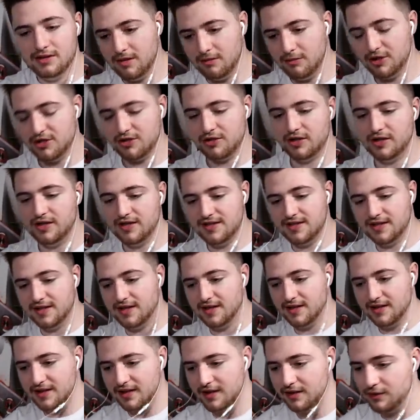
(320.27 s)
Moi, je connaissais
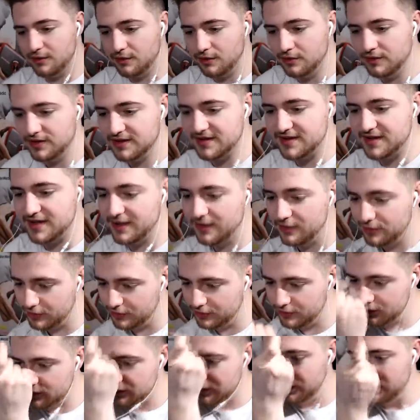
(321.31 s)
quelqu'un, gros, ses
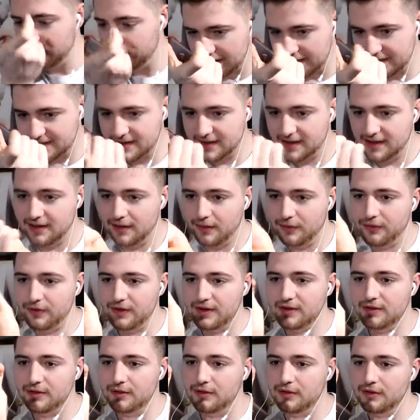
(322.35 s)
couilles, tu vois. Elle s'était en
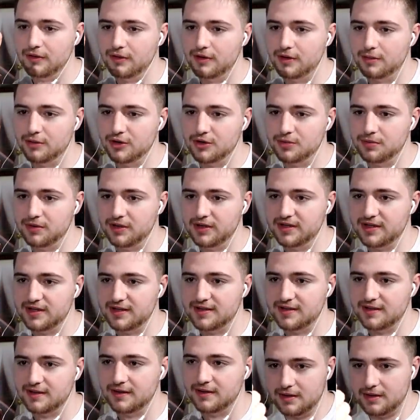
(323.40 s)
fait, euh, comment je pourrais dire
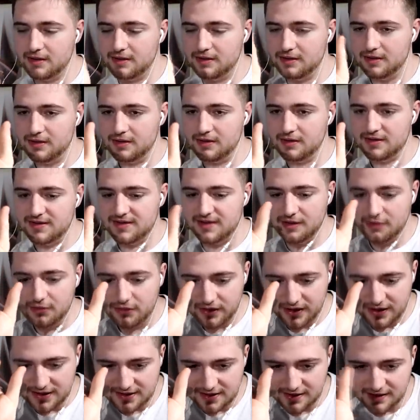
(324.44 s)
ça Non, non, non, ses
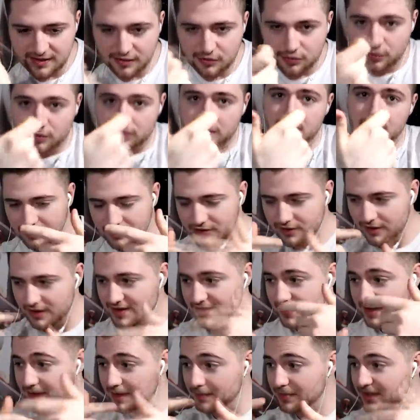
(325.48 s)
couilles, elle s'était tournée. Genre, elles elle
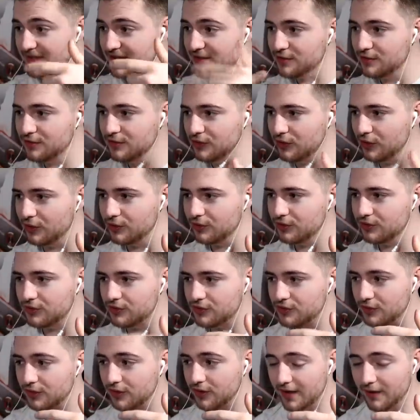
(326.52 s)
s'était prise l'une dans l'autre,
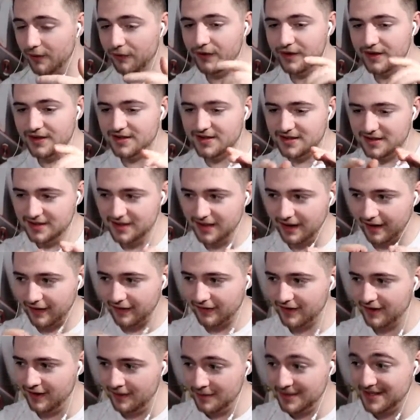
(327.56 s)
tu vois. Et en fait, si t'arrives
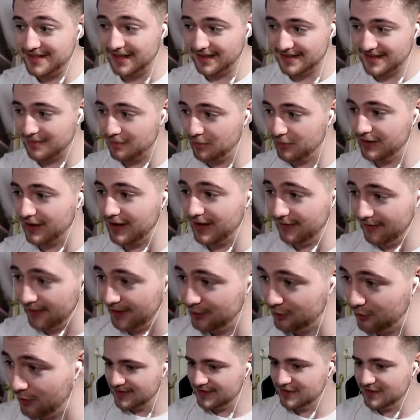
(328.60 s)
ça, mais ça, ça peut t'arriver à toi.